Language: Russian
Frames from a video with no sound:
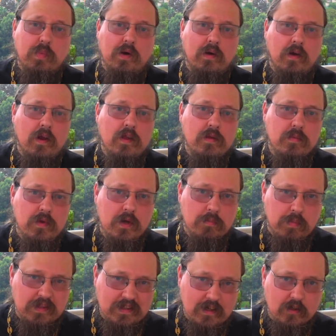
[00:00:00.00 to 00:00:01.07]
по крайней мере,
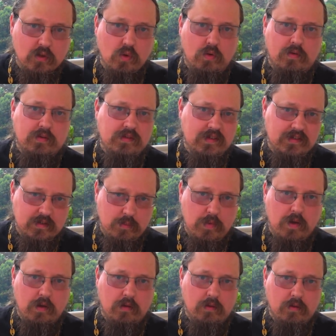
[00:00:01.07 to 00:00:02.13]
подготовиться к
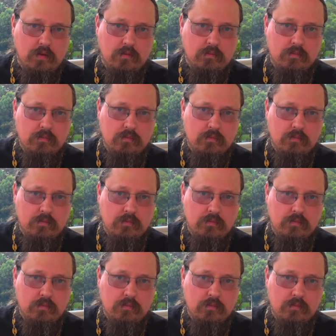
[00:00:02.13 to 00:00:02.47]
смерти.